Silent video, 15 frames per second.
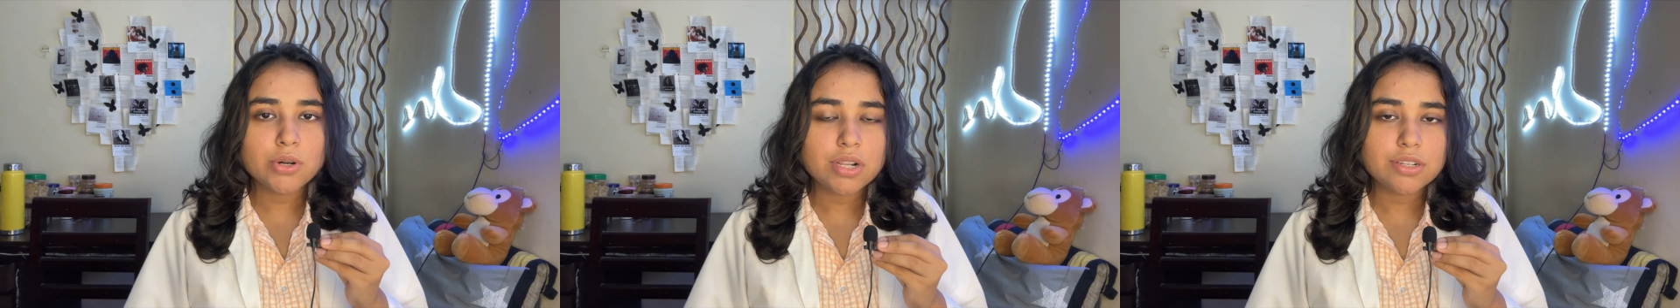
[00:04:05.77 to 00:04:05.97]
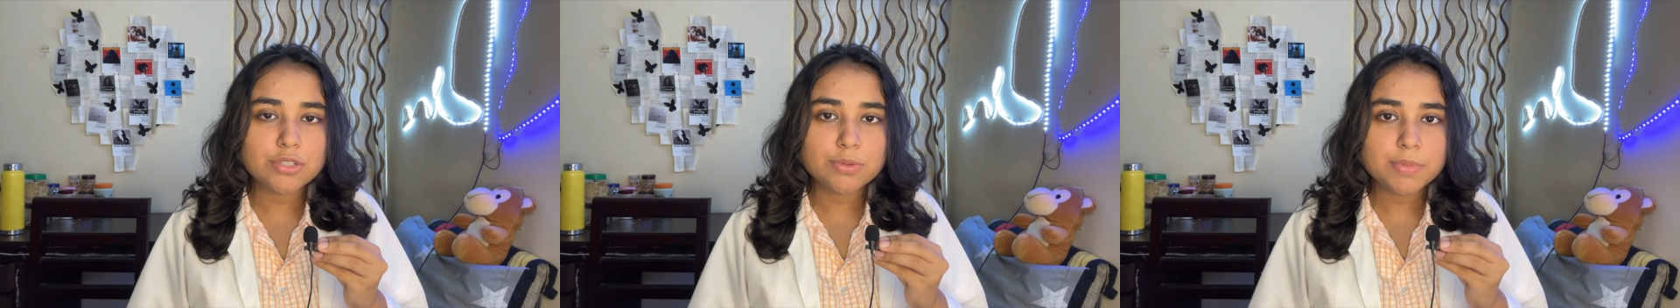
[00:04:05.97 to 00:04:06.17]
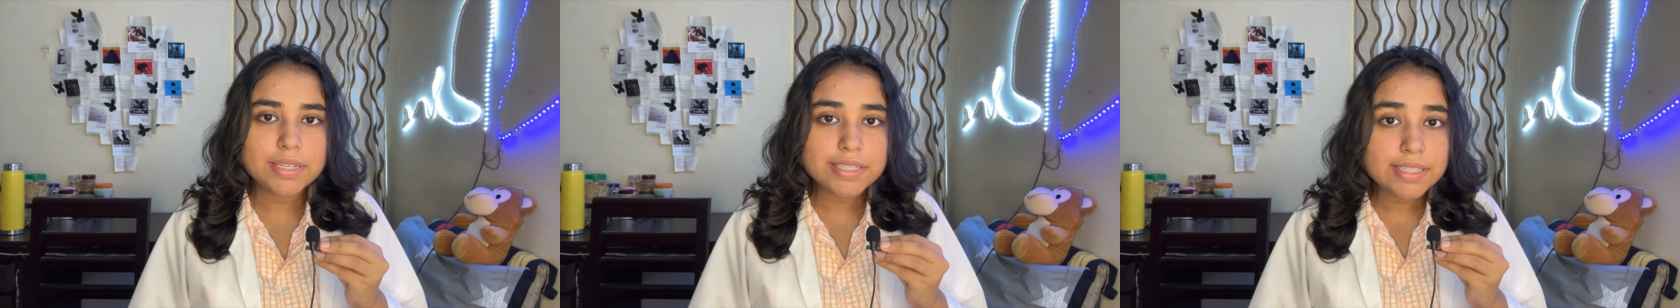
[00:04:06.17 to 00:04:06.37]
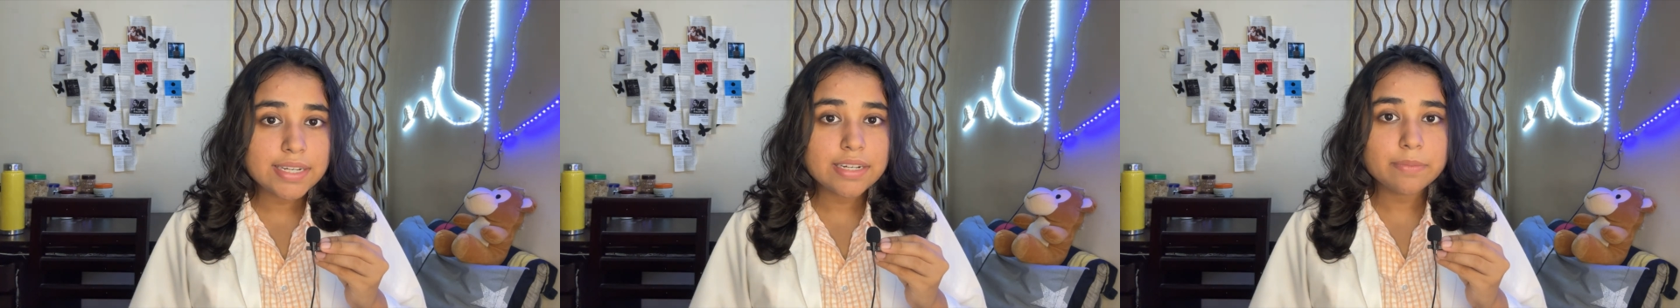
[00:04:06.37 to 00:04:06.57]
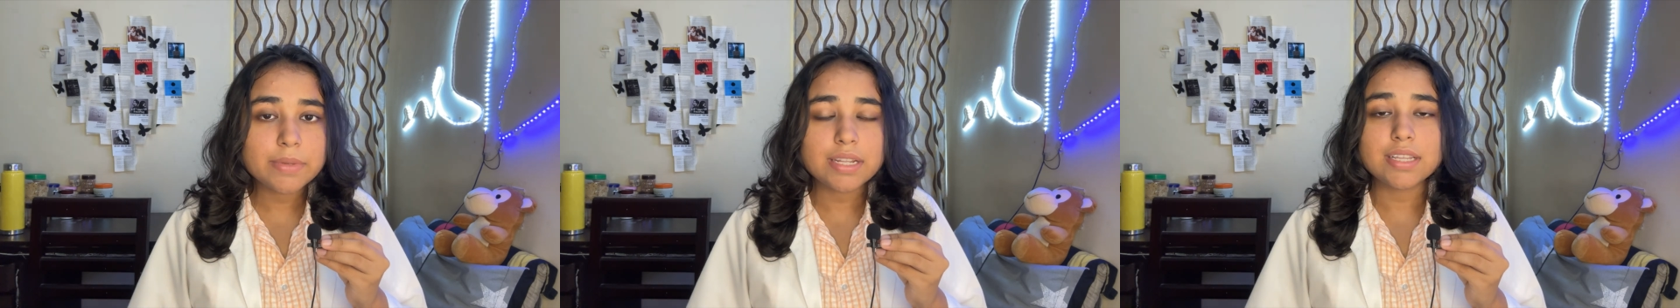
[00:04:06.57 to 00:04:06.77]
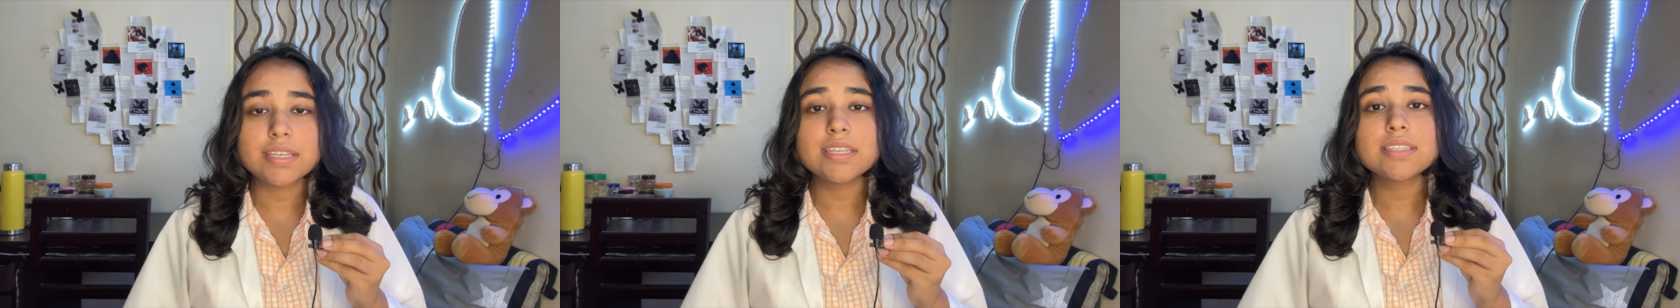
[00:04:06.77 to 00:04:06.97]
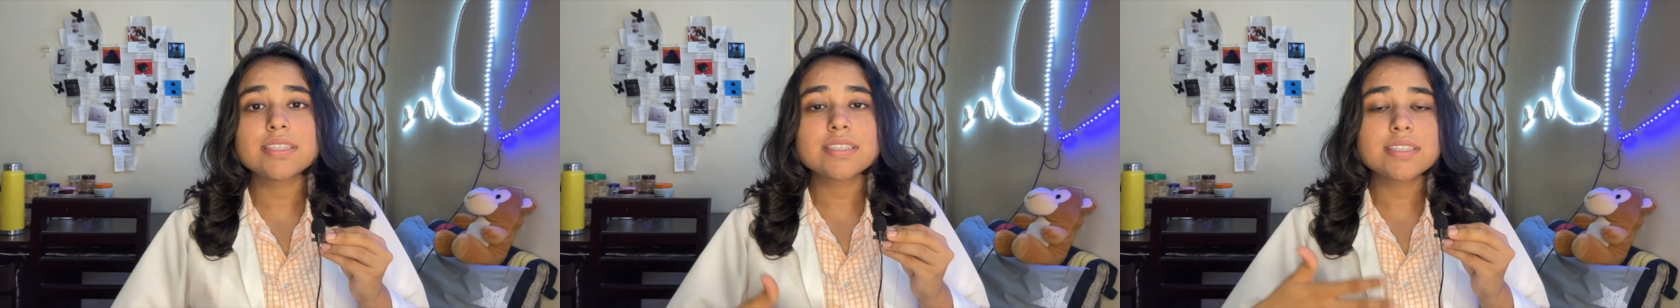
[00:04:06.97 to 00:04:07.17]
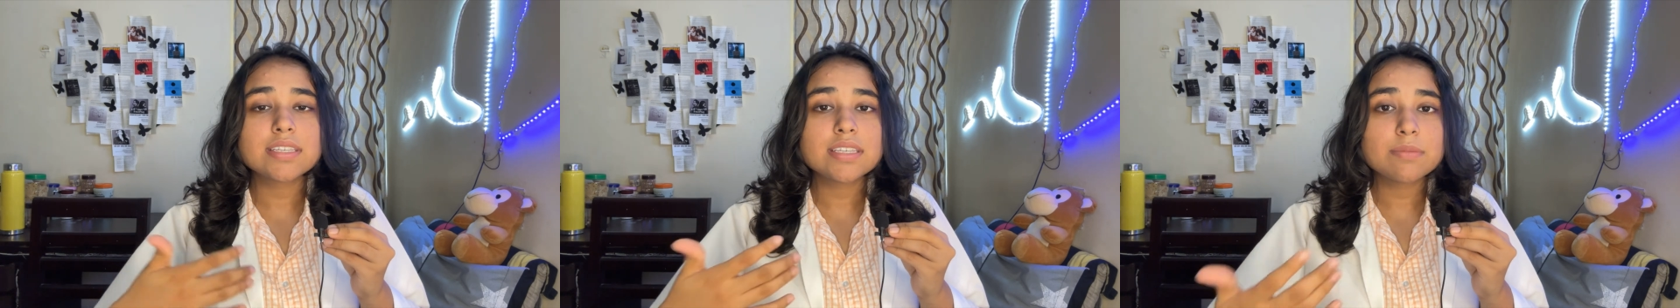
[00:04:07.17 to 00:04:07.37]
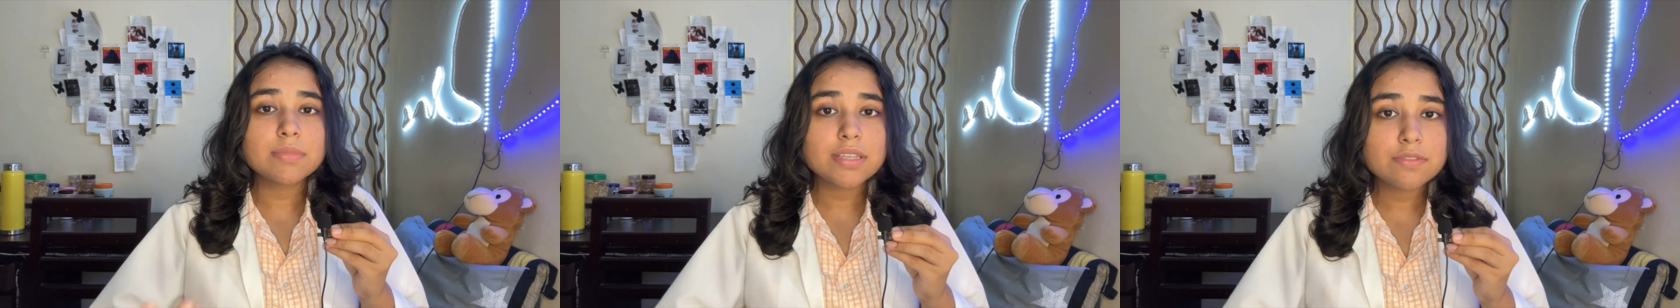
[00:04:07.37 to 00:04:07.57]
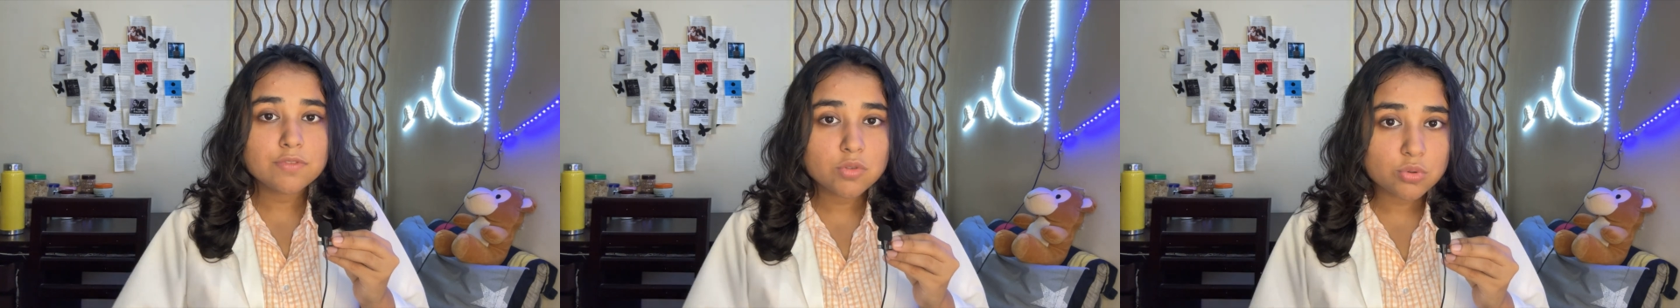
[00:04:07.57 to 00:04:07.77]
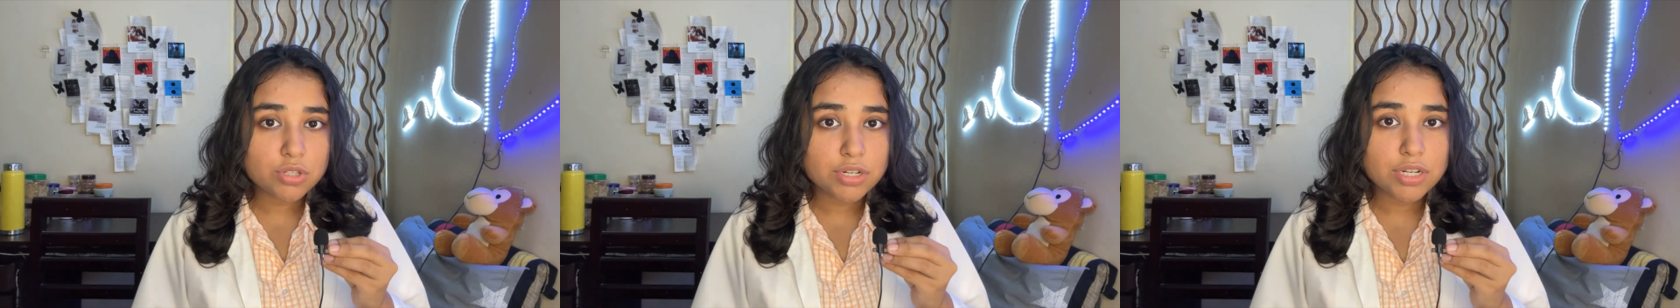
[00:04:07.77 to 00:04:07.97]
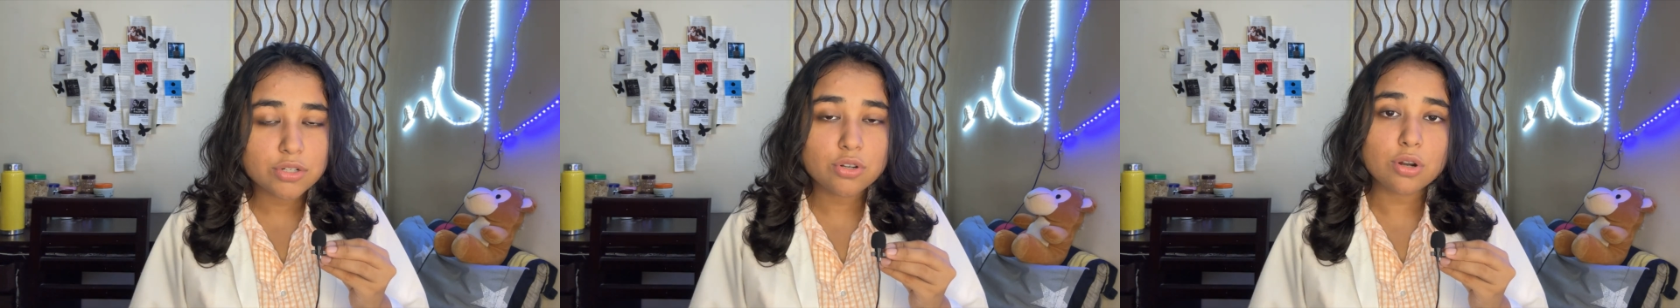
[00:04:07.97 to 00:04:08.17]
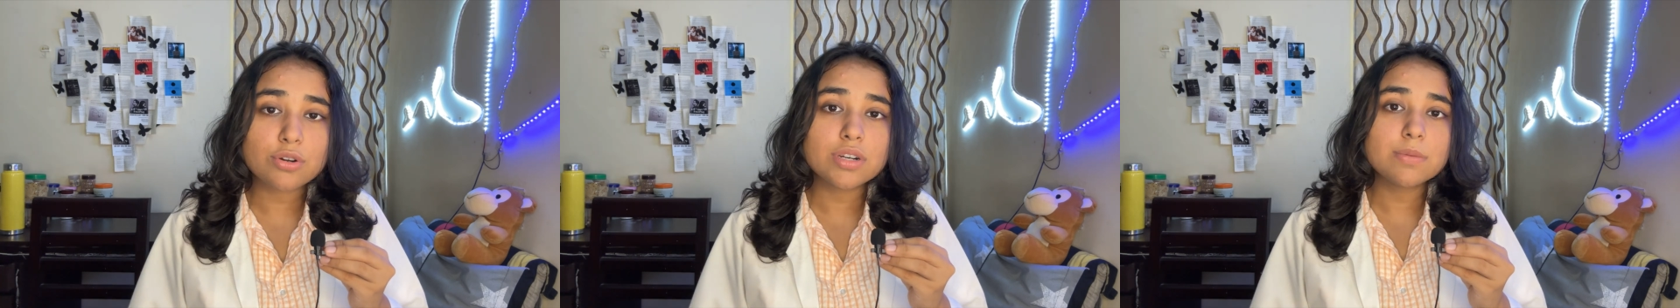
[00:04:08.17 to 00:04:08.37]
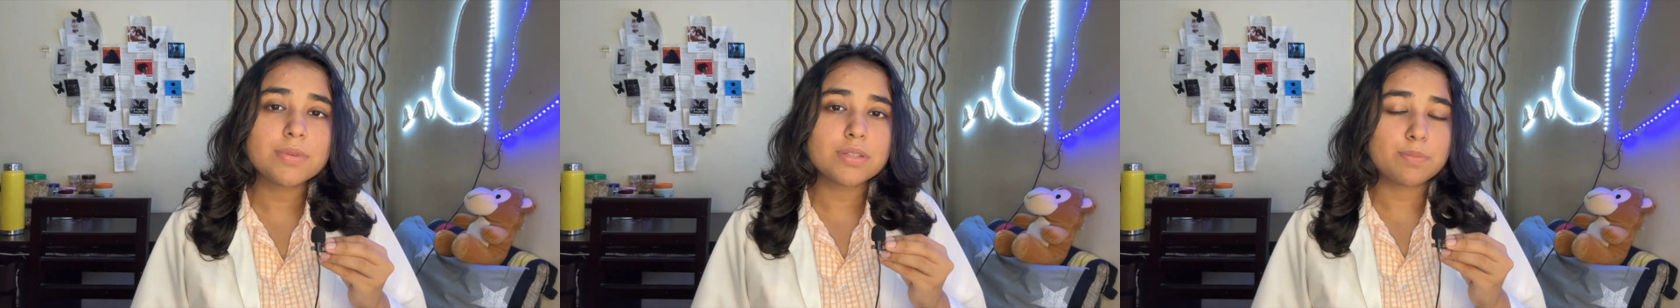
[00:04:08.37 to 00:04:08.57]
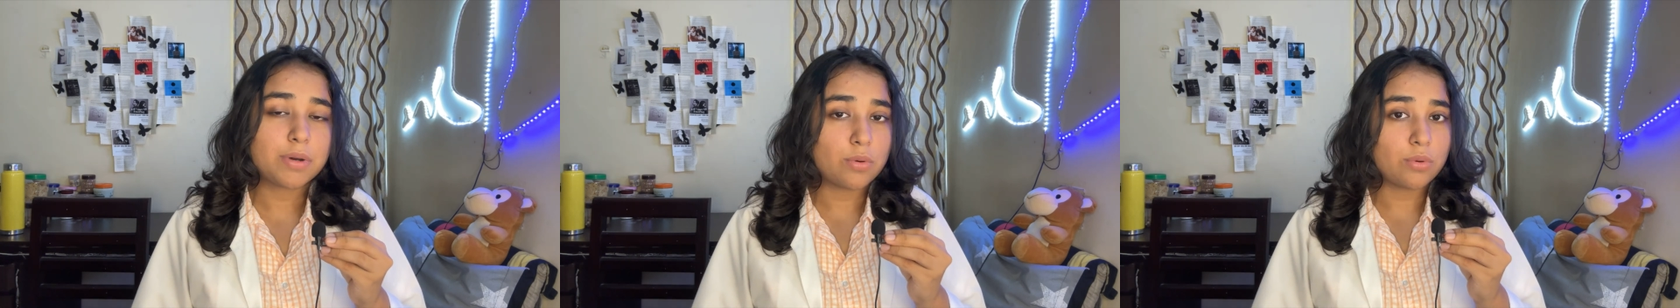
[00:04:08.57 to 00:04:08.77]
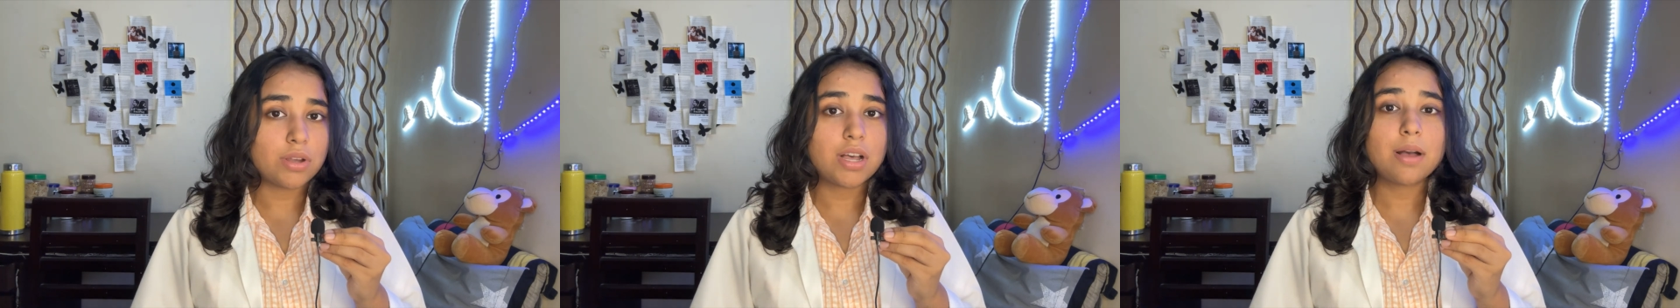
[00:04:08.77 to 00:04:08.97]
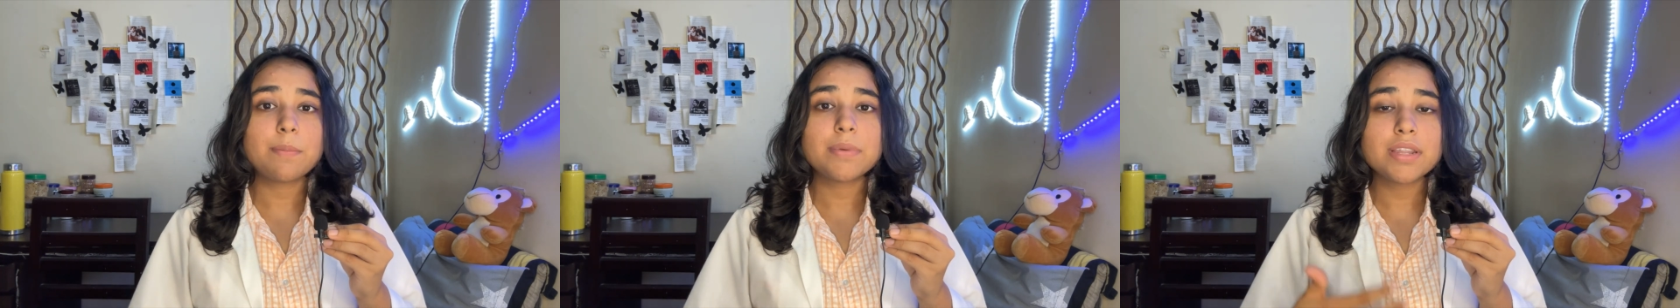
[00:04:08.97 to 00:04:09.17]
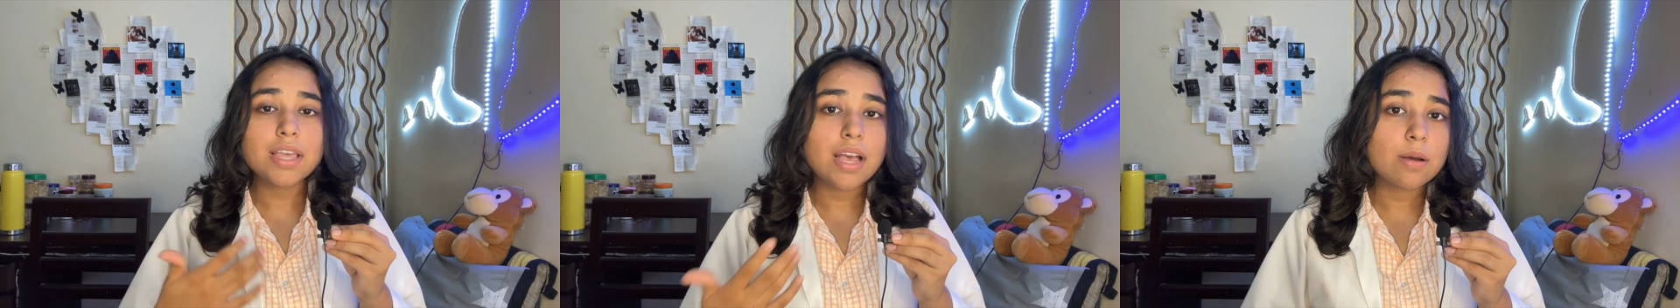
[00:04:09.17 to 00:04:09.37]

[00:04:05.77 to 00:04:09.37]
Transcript: कॉलेज में एक सीट मिलेगी जिससे कि मैं इन फ्यूचर एक डॉक्टर बन पाऊंगा अपने